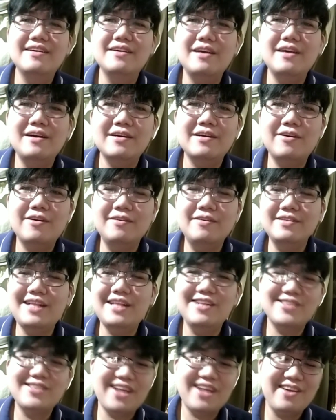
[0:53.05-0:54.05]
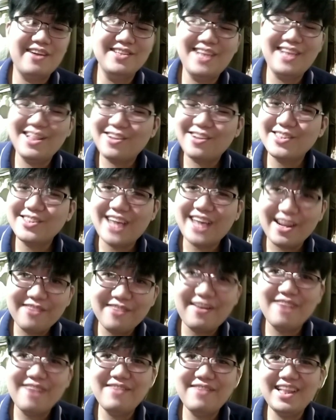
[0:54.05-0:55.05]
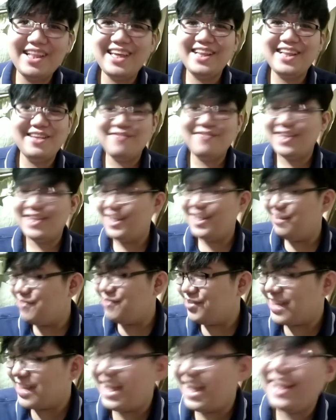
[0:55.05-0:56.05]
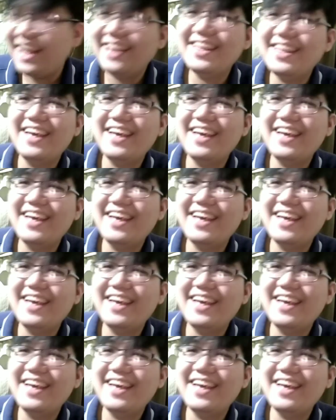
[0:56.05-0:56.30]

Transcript: yung Del, Del Rosario family, di malilimutan.